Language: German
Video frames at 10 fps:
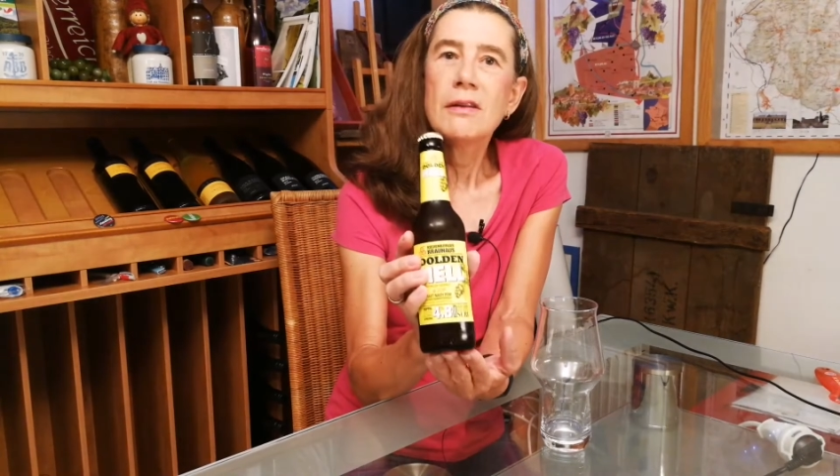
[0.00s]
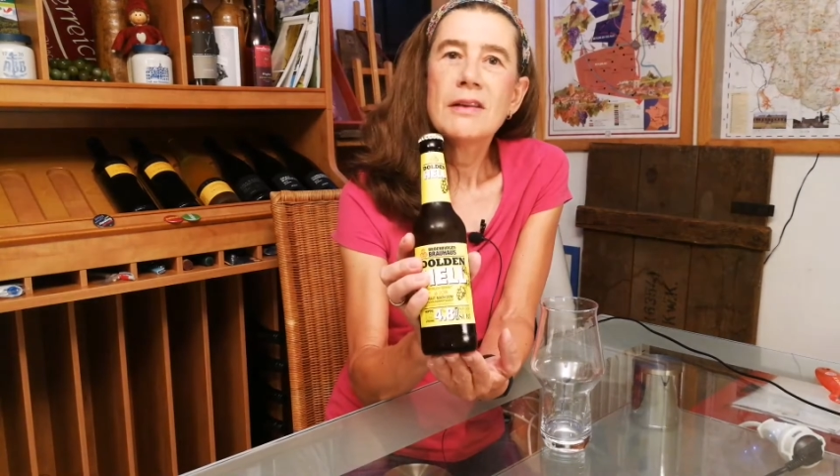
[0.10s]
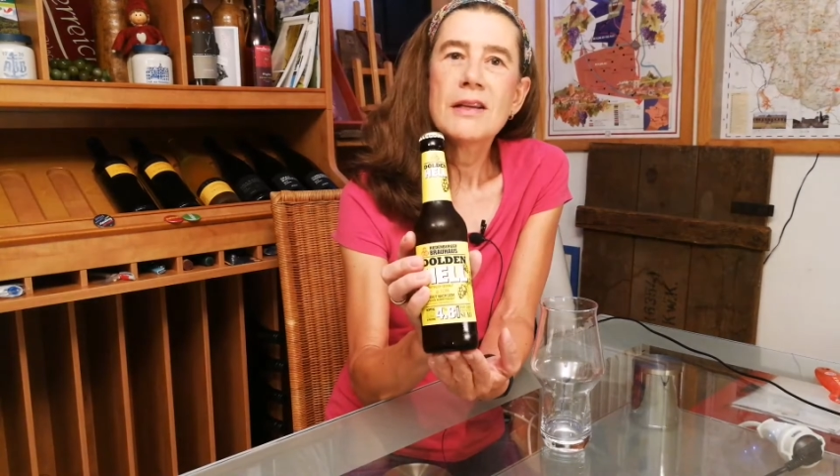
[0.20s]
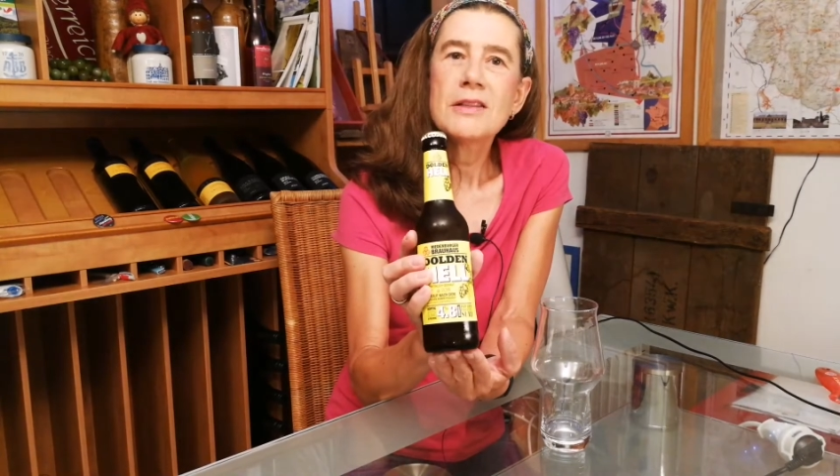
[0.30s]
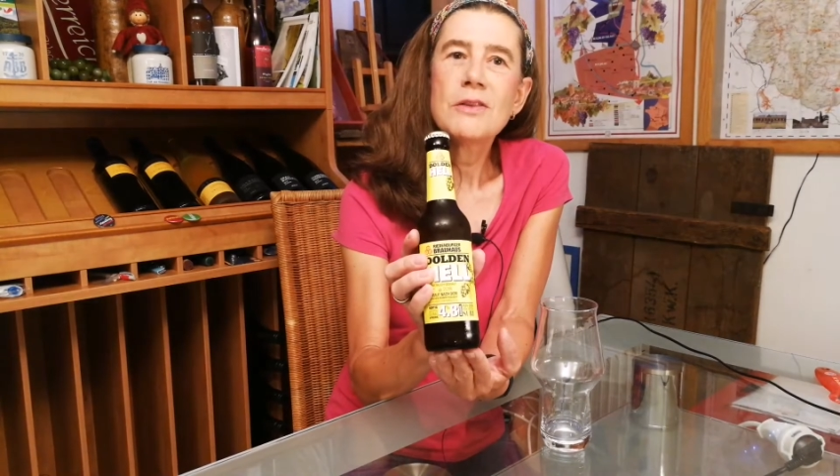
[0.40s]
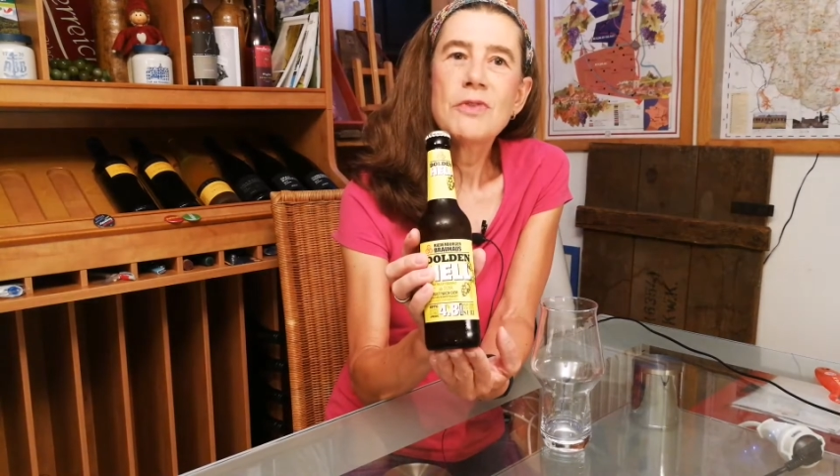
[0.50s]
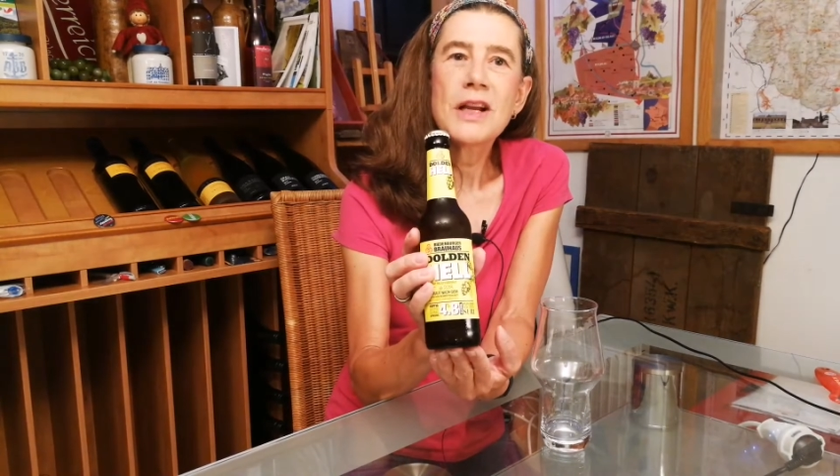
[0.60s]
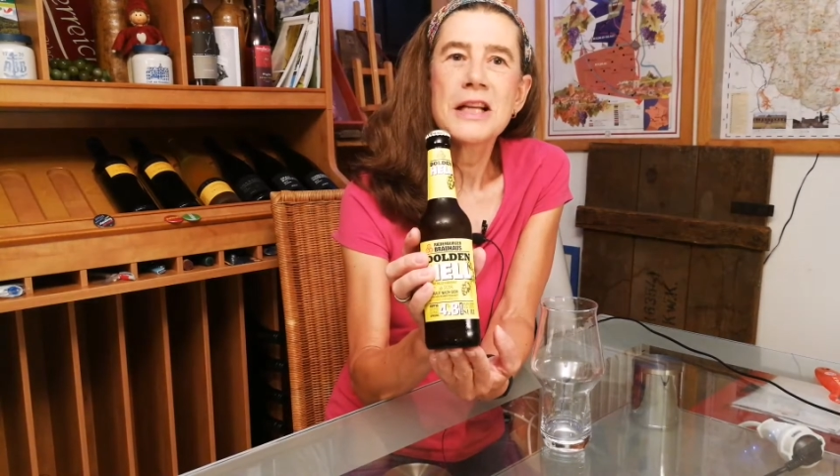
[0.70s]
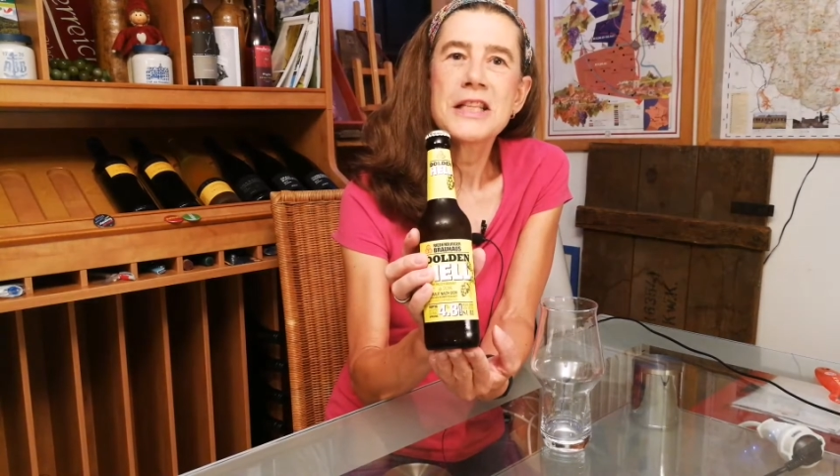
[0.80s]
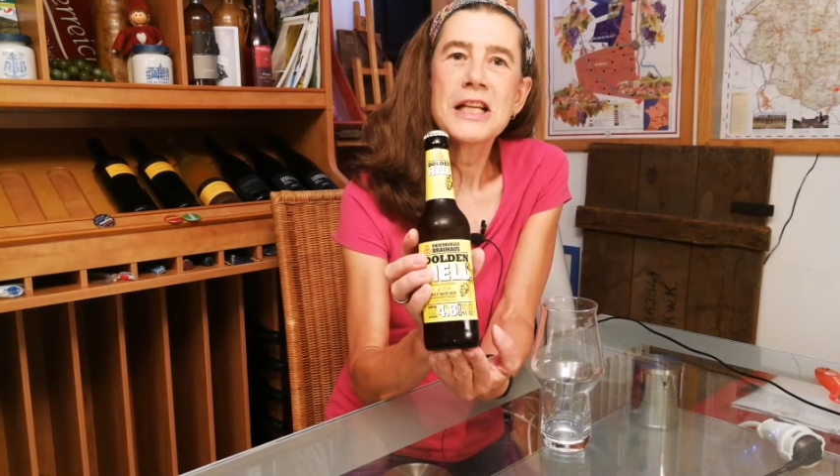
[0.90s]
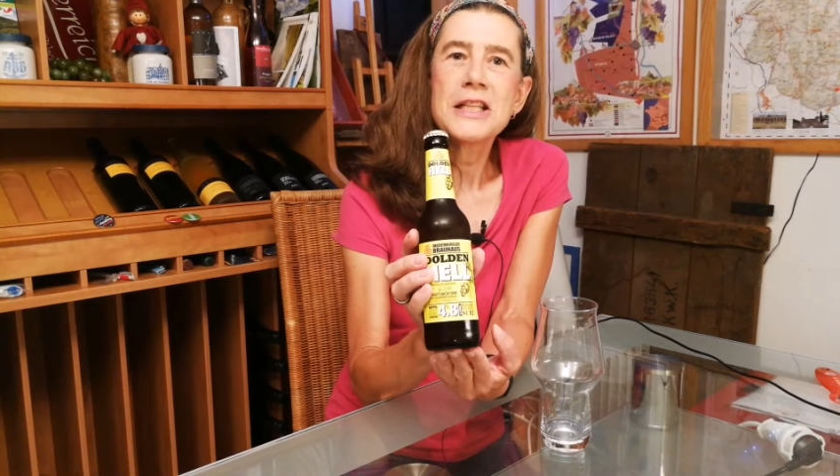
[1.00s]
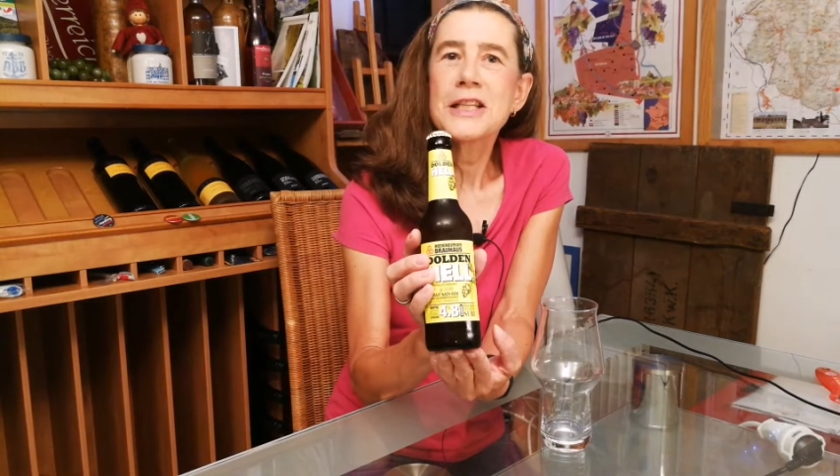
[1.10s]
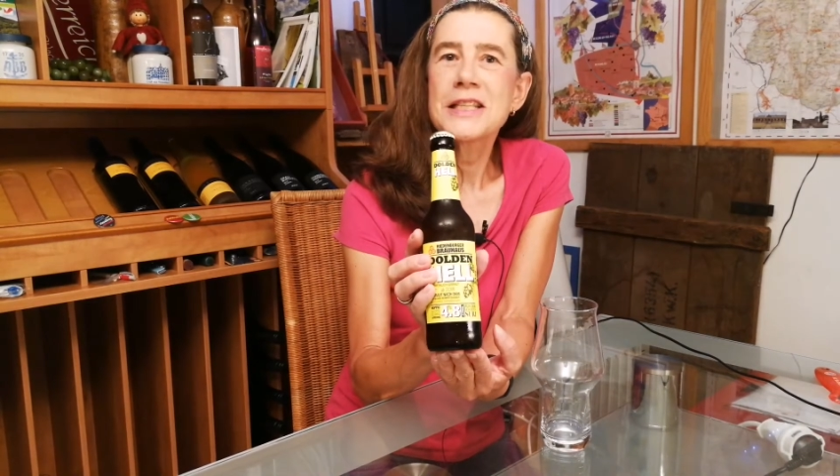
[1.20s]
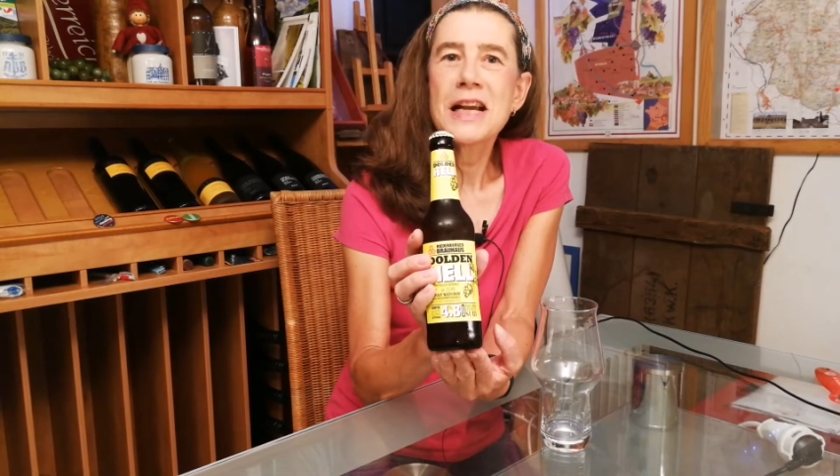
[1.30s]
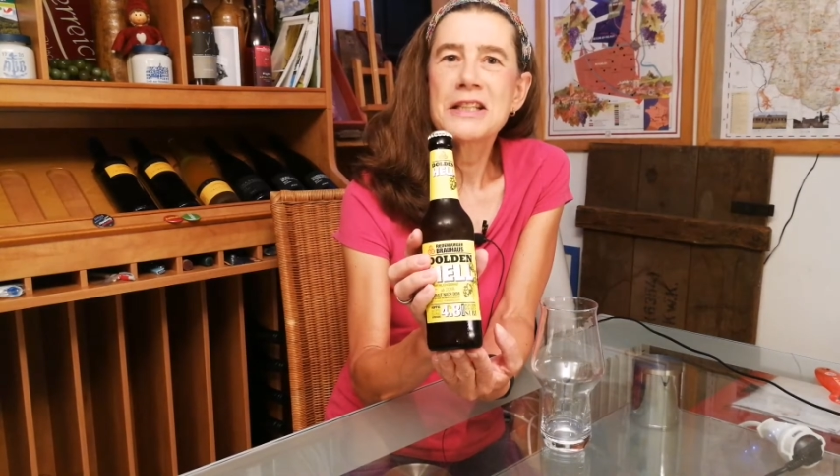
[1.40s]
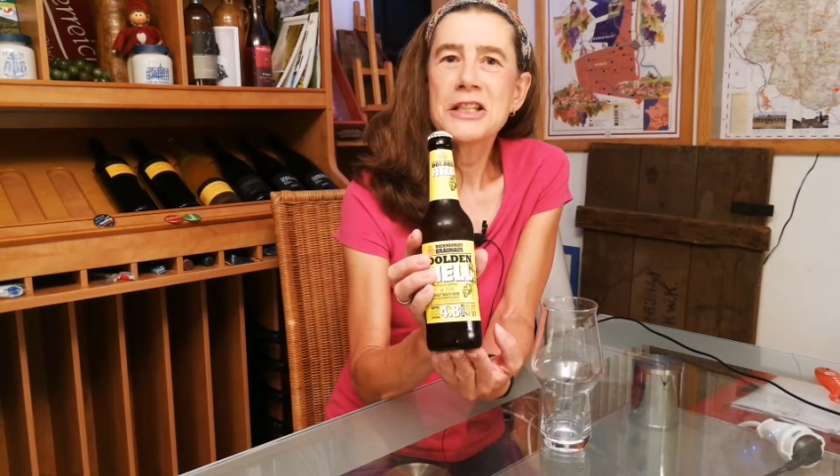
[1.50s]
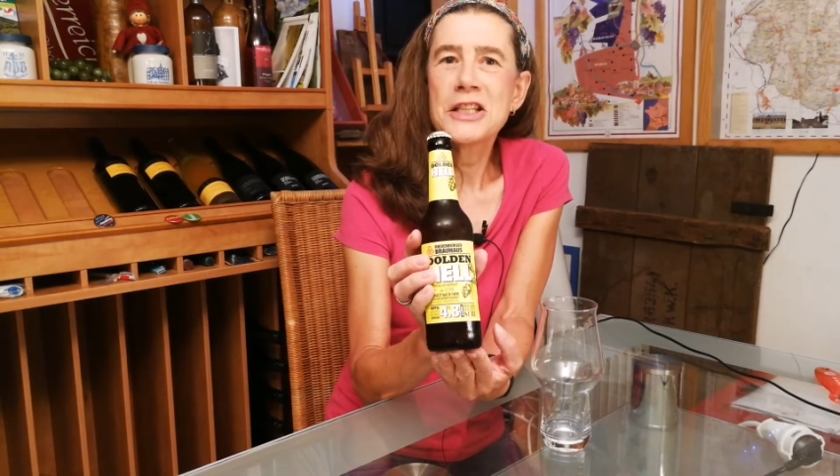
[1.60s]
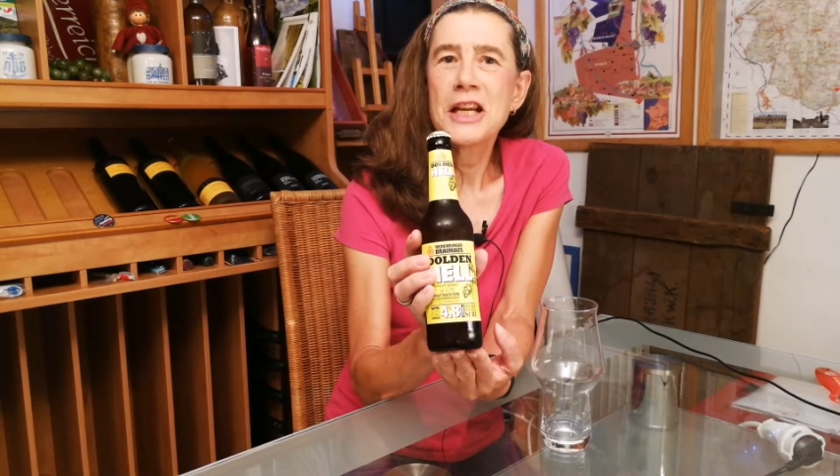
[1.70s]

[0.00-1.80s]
Da sind wir ganz ehrlich gesagt nicht